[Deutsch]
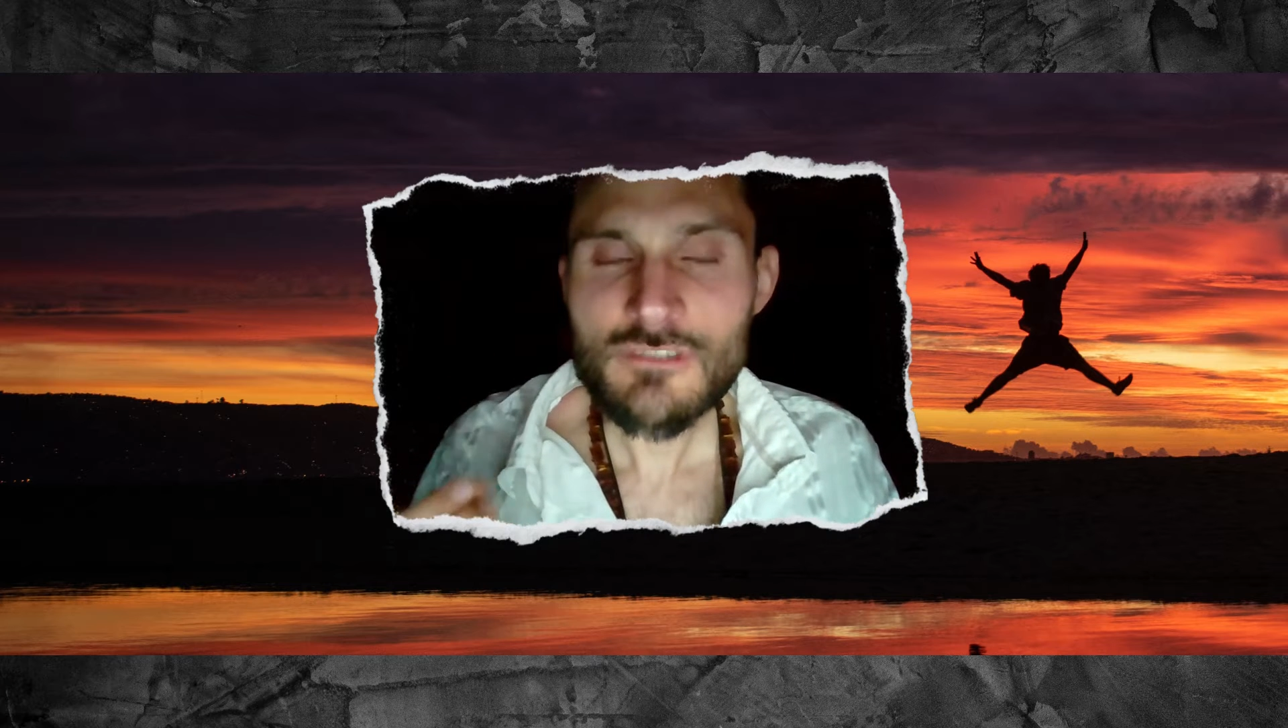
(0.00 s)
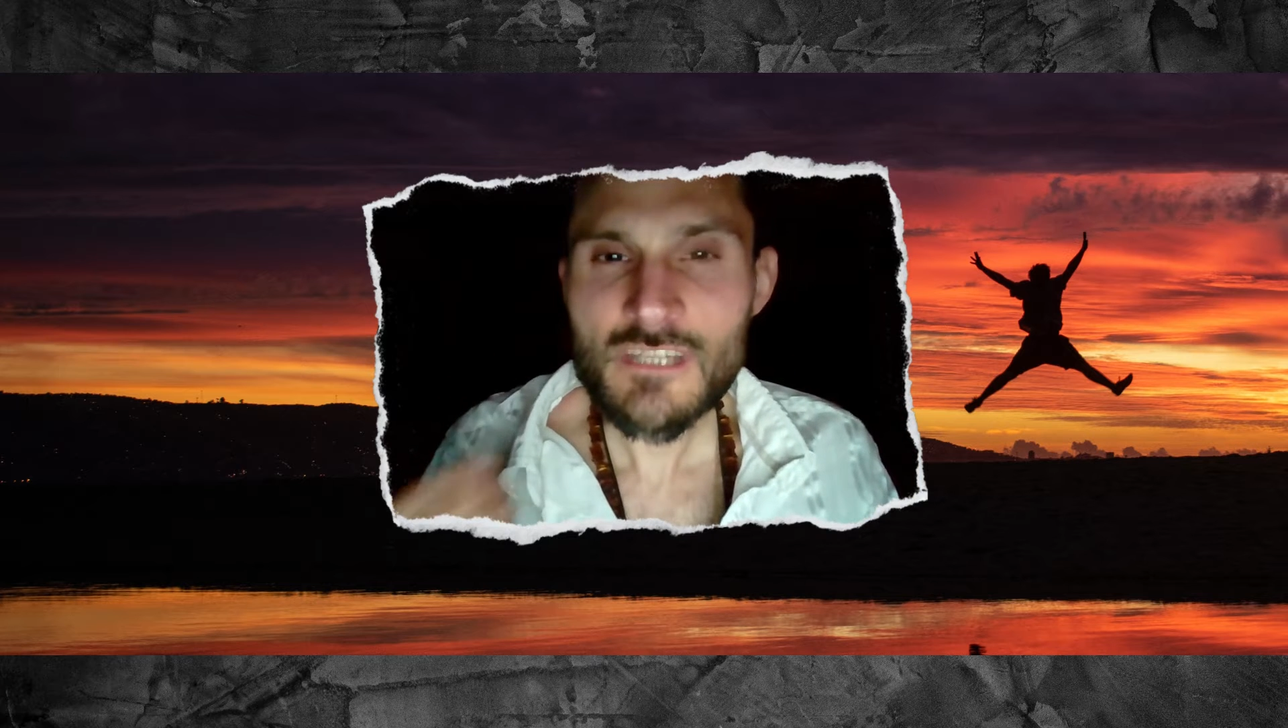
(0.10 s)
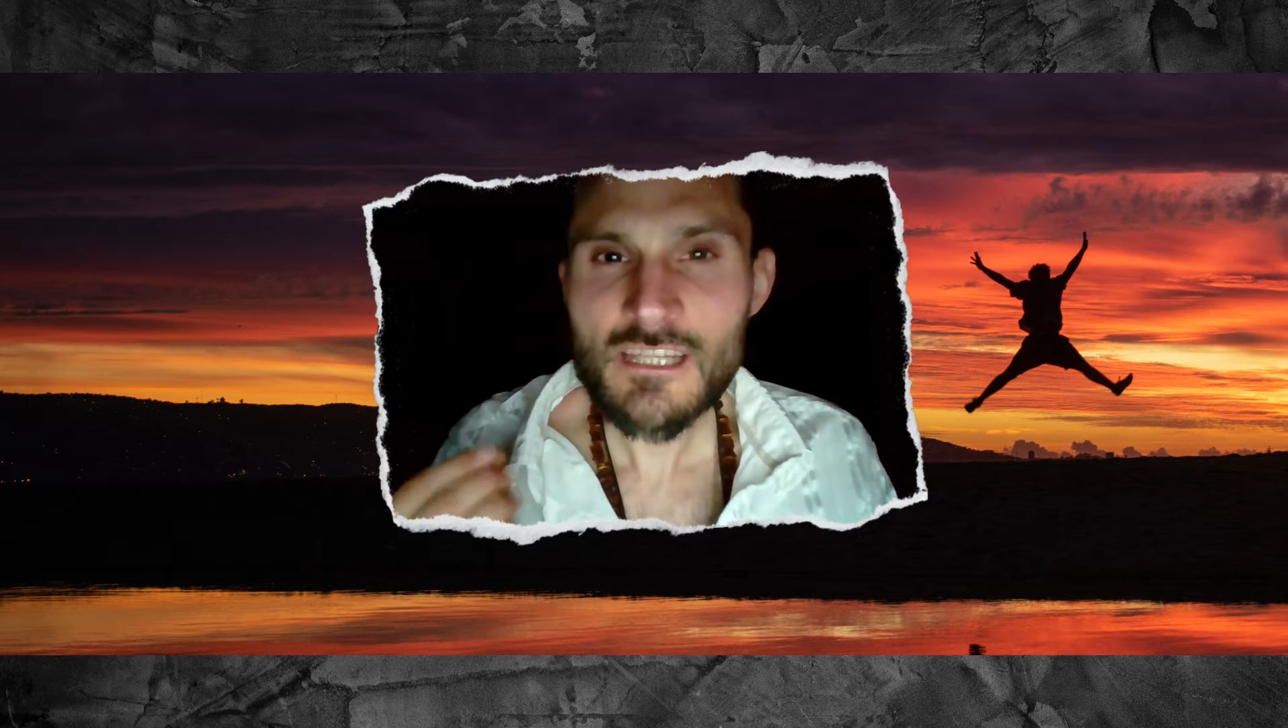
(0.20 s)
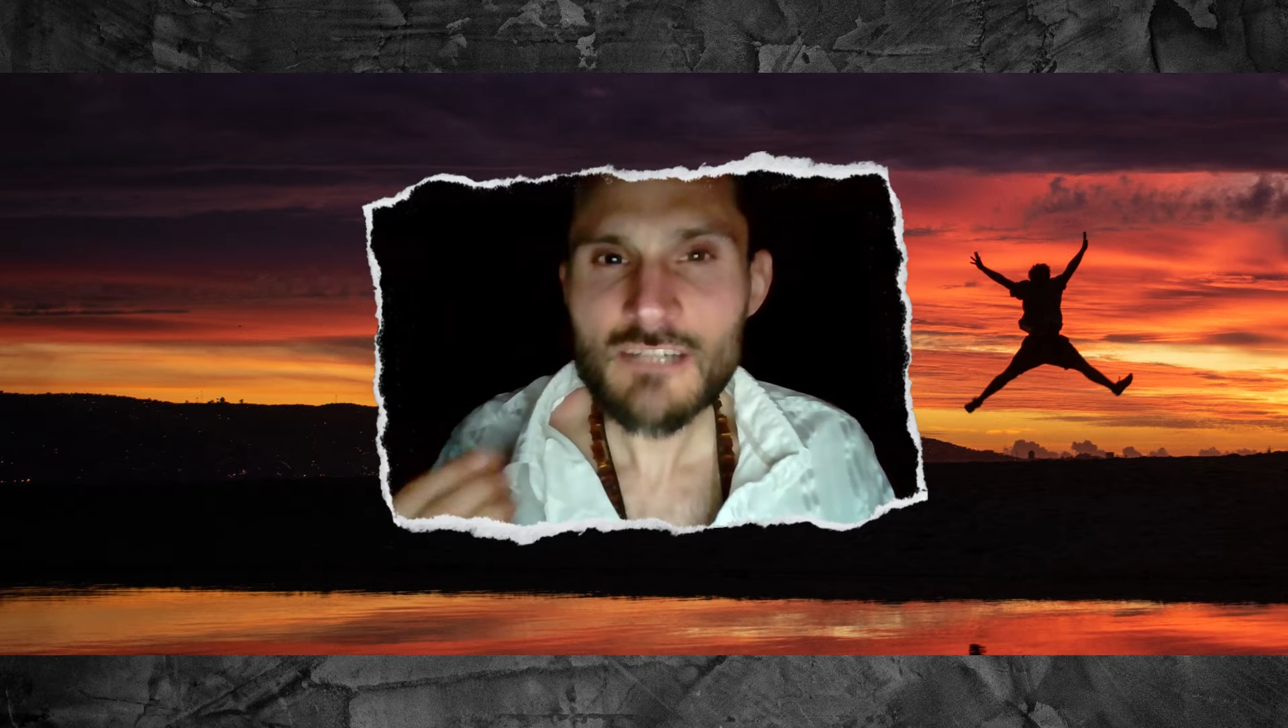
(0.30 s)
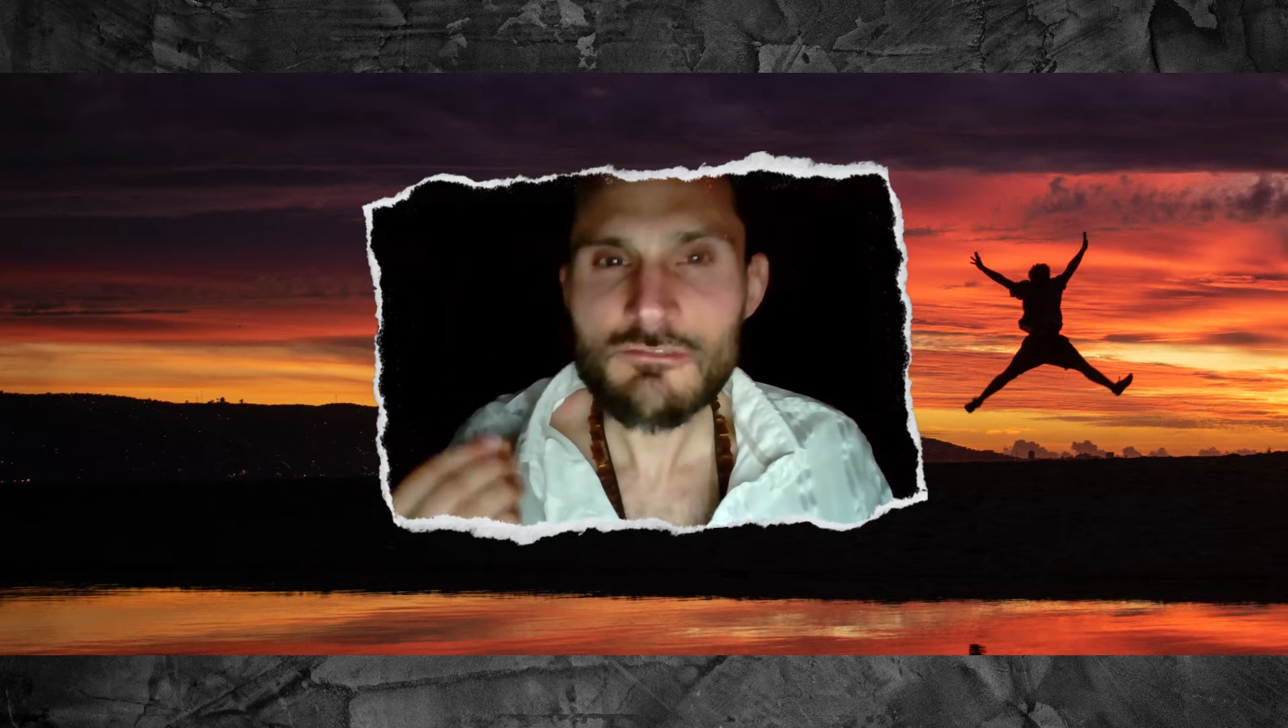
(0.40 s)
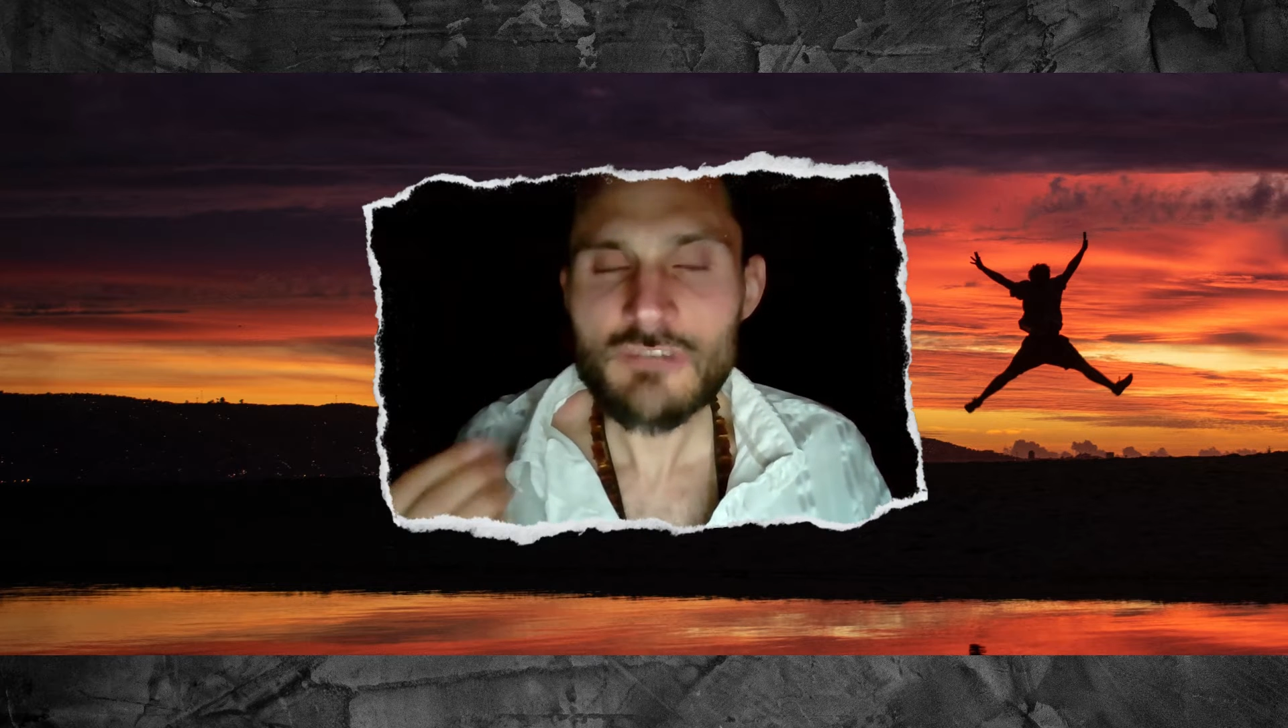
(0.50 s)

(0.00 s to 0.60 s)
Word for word: die inneren